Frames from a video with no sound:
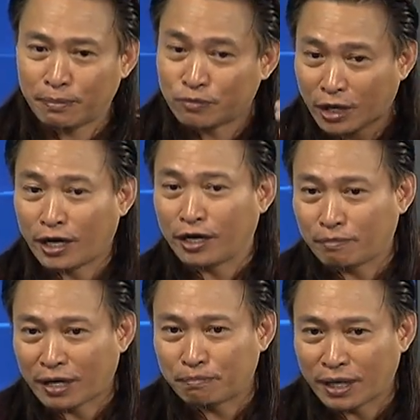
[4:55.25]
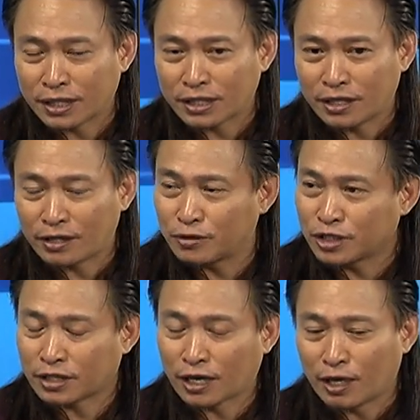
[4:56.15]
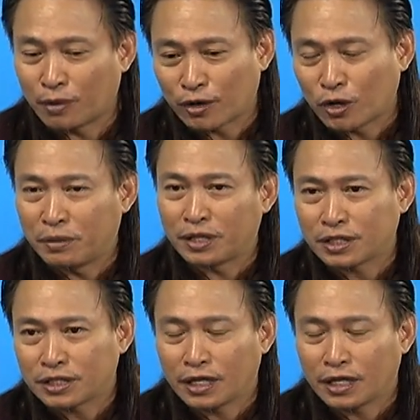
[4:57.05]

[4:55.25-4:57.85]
I'm trying my best na dun sa dalawang committees